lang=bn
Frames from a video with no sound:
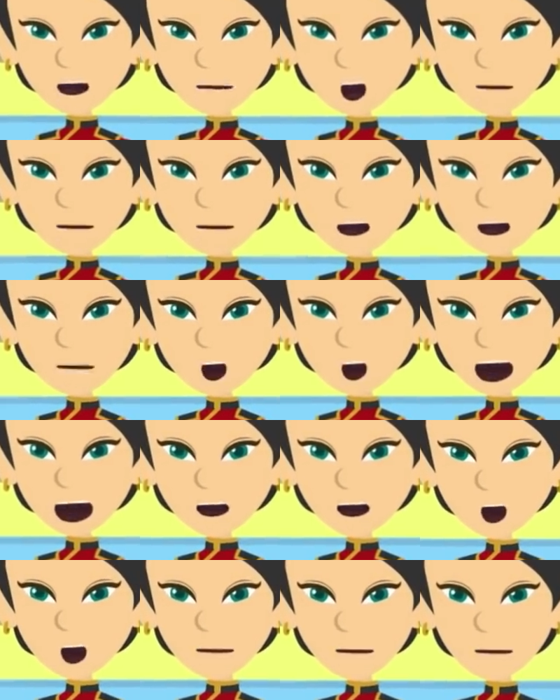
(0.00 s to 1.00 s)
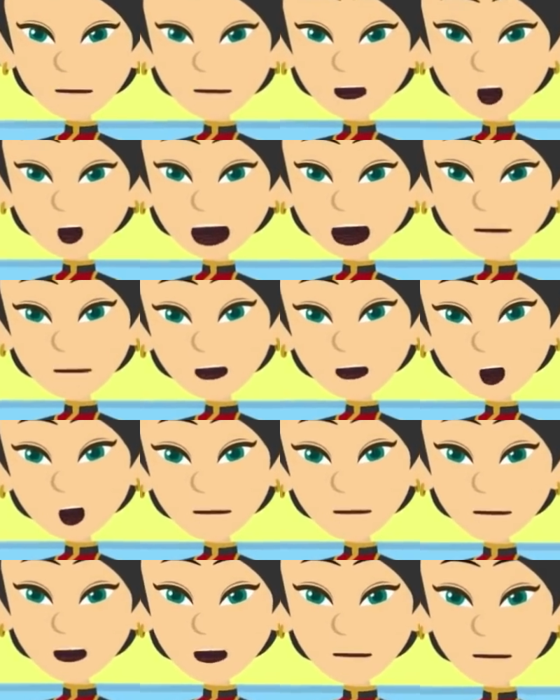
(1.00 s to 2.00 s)
পরীর জাদুর ঘাগড়ার
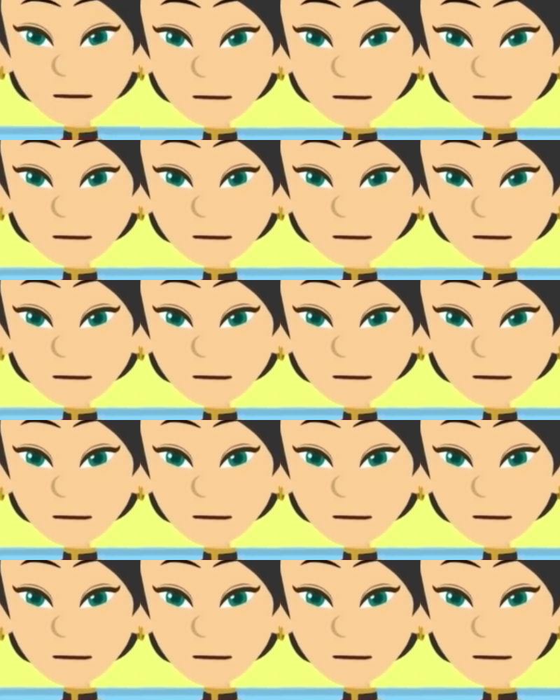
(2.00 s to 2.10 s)
গল্পটি